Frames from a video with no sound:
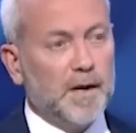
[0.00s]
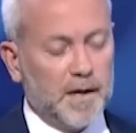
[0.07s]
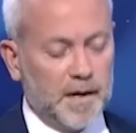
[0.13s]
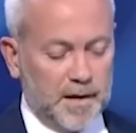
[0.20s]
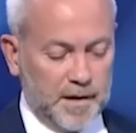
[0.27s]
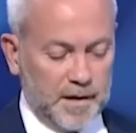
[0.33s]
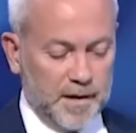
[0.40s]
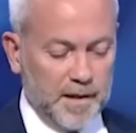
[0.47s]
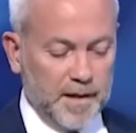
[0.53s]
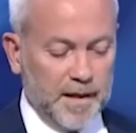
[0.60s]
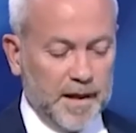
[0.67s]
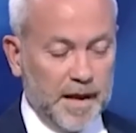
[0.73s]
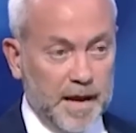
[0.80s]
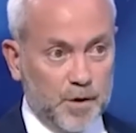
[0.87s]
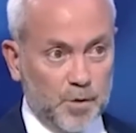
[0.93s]
آه،
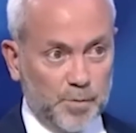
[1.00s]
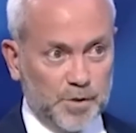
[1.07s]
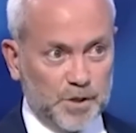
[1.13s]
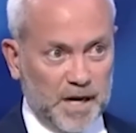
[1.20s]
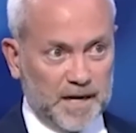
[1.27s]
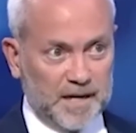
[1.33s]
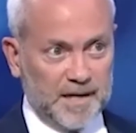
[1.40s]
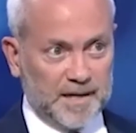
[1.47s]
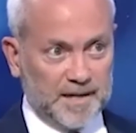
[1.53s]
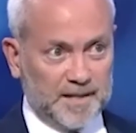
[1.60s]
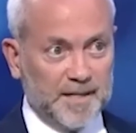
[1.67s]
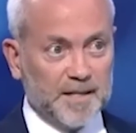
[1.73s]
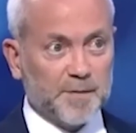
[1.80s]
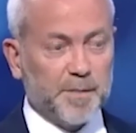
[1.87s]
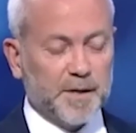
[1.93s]
هيك وبشكل
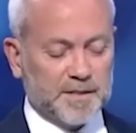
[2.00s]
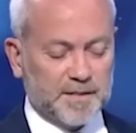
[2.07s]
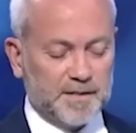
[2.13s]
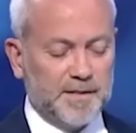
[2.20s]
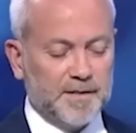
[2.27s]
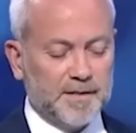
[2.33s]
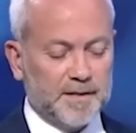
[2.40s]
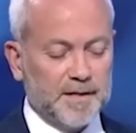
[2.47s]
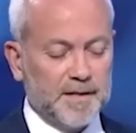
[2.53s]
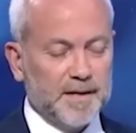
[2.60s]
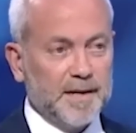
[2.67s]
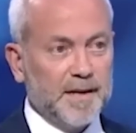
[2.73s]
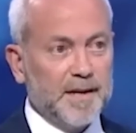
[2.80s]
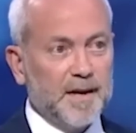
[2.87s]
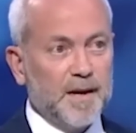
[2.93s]
كتير بسيط
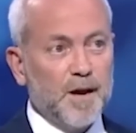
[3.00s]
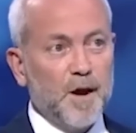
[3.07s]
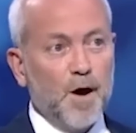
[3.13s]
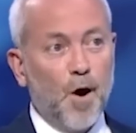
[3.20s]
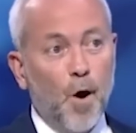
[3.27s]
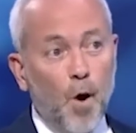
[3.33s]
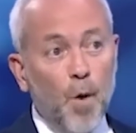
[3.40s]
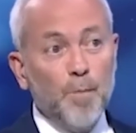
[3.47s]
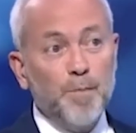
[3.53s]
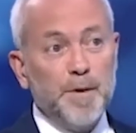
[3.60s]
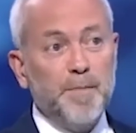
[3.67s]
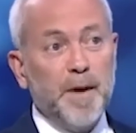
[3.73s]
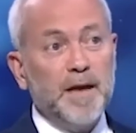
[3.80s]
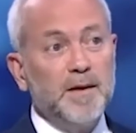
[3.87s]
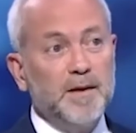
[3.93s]
نعم هون
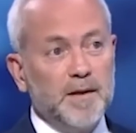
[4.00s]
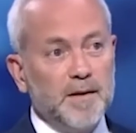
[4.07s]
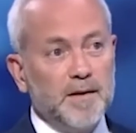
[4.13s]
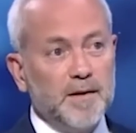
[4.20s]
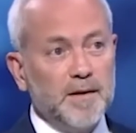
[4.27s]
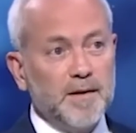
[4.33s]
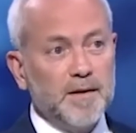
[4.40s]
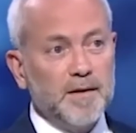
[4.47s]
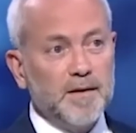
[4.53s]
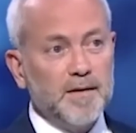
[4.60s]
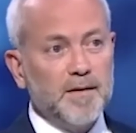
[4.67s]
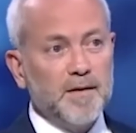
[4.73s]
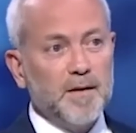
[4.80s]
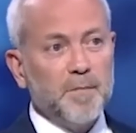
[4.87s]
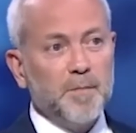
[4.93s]
ببين
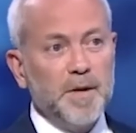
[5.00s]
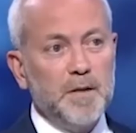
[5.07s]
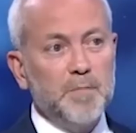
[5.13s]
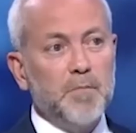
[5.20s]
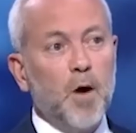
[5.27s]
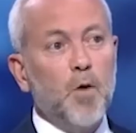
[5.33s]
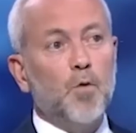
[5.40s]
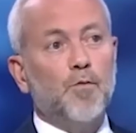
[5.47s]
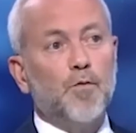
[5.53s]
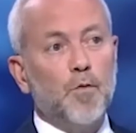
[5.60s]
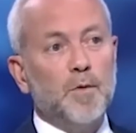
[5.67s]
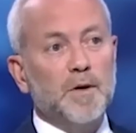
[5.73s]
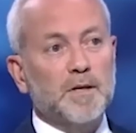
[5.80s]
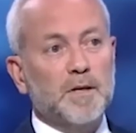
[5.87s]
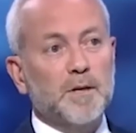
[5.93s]
مين موقفه
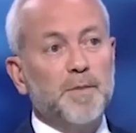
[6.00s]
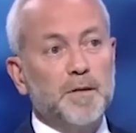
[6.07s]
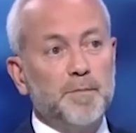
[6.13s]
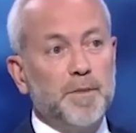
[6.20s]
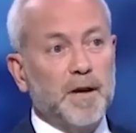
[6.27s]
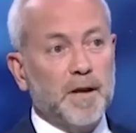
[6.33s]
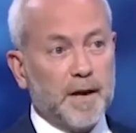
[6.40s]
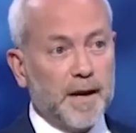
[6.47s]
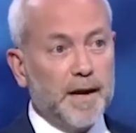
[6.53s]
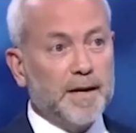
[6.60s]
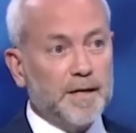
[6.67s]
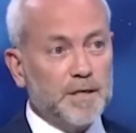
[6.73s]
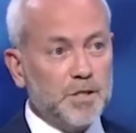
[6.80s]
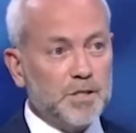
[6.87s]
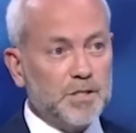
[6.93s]
مرتبط
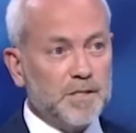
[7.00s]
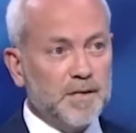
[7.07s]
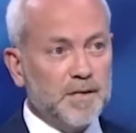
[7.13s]
بالخارج